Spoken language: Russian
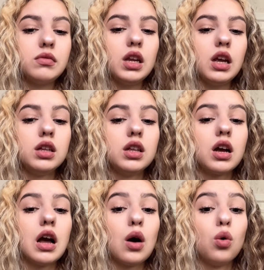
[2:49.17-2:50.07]
Ты
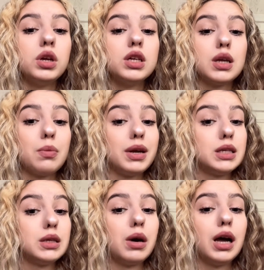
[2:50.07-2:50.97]
такая умница,
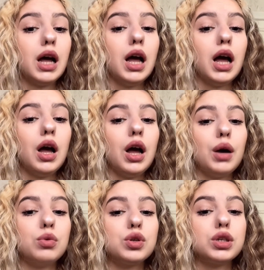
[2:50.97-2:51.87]
спасибо.
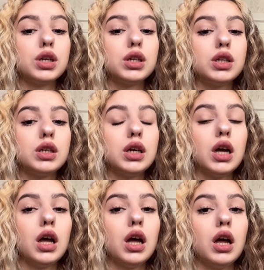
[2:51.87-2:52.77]
Можно на «ты».
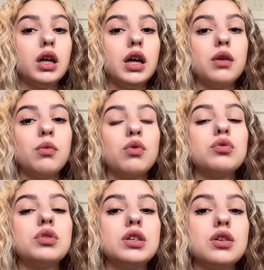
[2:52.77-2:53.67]
Я не
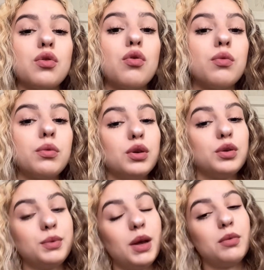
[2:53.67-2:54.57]
могу с незнакомыми
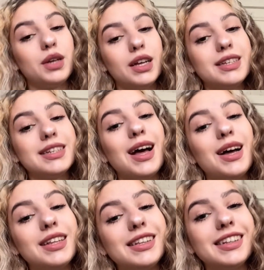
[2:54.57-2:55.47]
людьми общаться
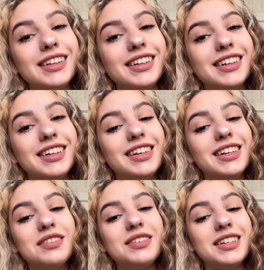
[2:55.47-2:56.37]
на «ты».
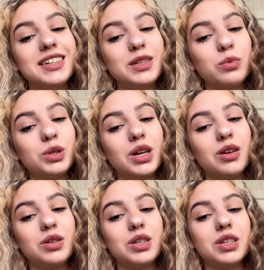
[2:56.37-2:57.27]
Извините,
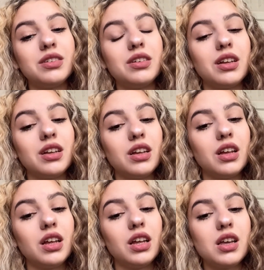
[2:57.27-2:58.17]
пожалуйста.
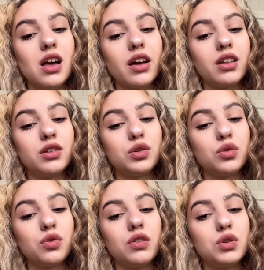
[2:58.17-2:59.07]
Я рада,
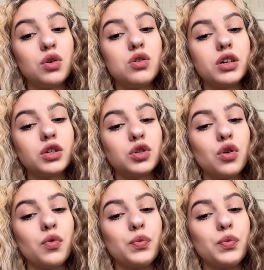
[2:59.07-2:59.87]
что у вас все хорошо.